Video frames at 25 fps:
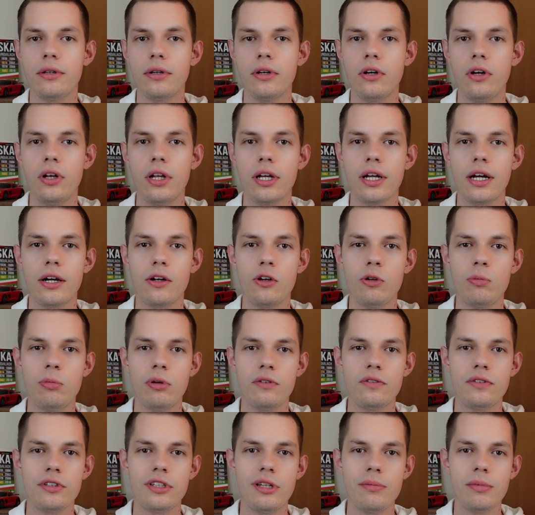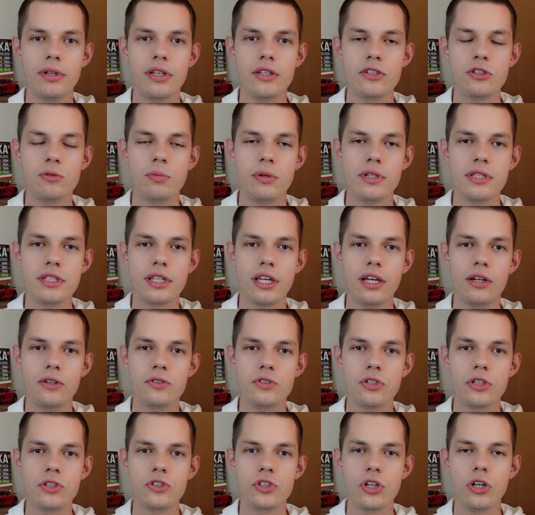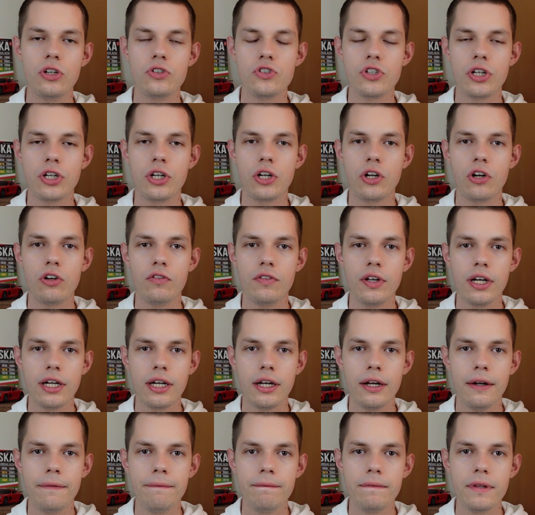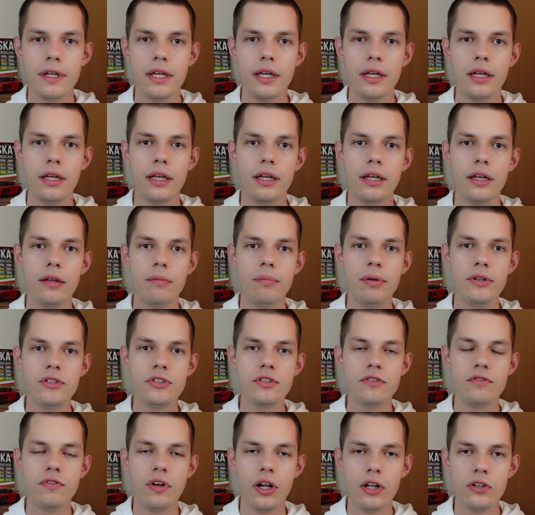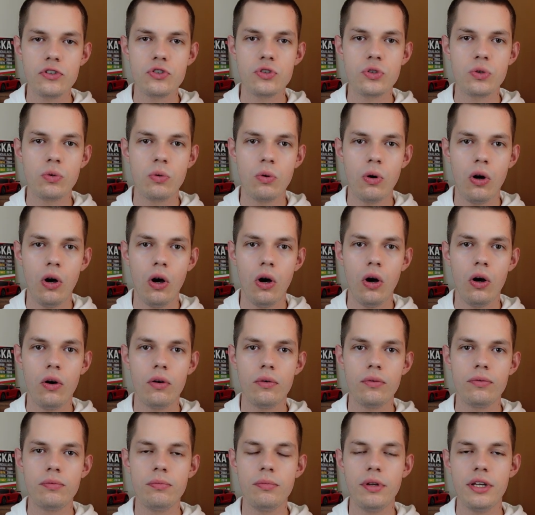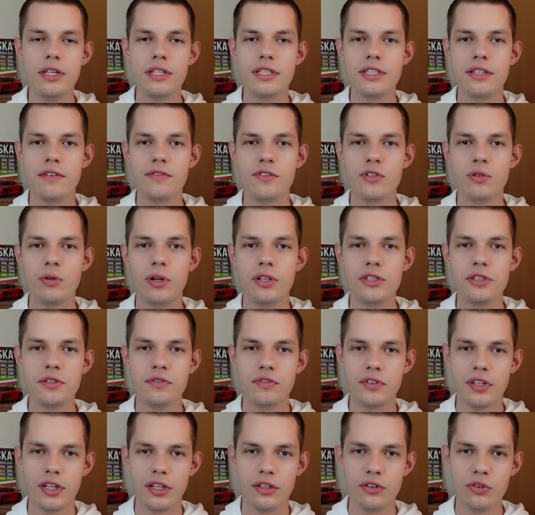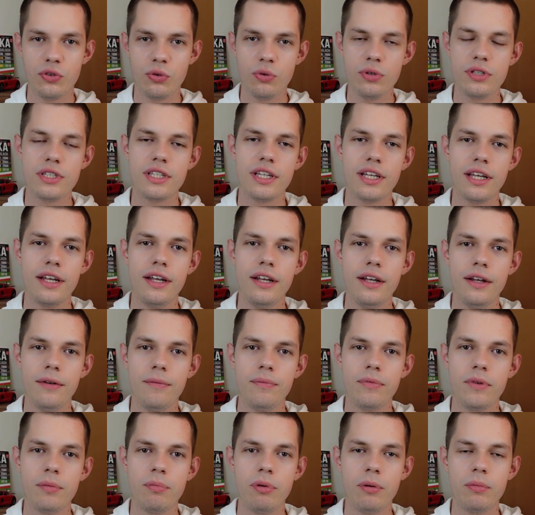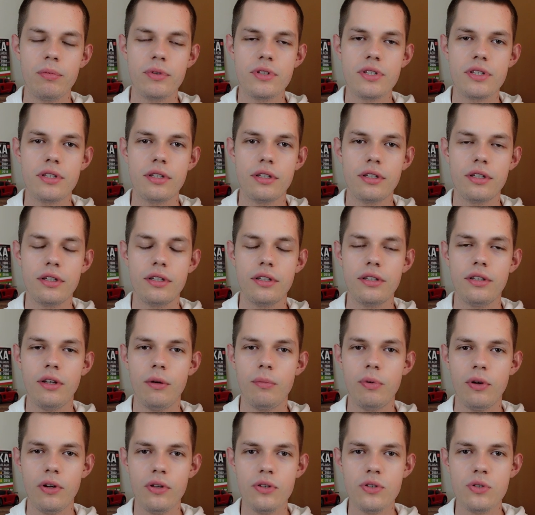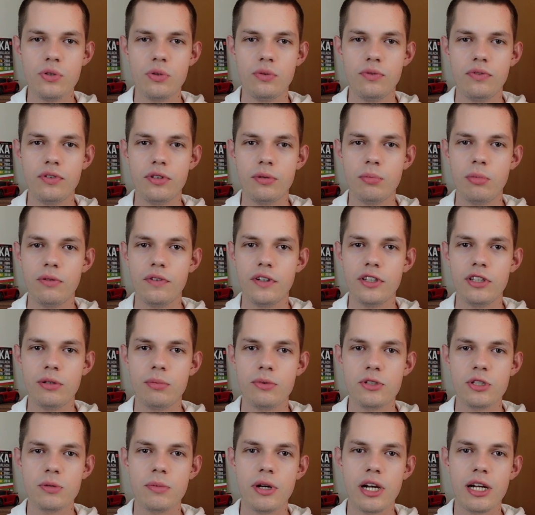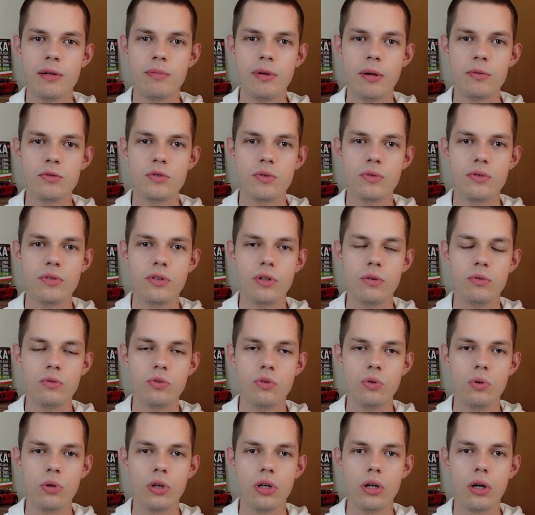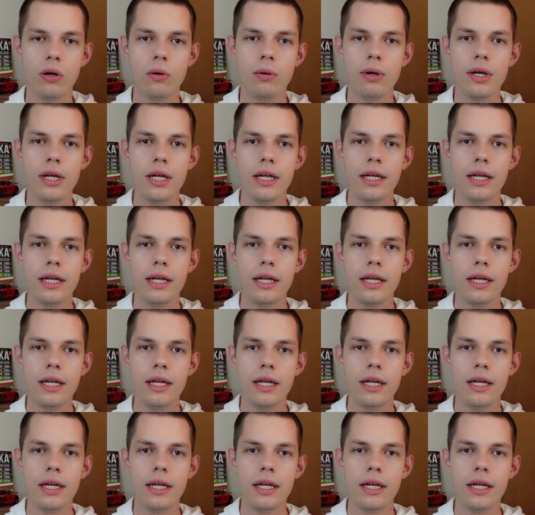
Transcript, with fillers: kolega klubowy Damiana Szymańskiego czy Grzegorza Krowiaka, e, będzie walczył o miejsce w składzie w tej trójce pomoc obrońców, bo wiadomo, że Marek Papszun tą trójką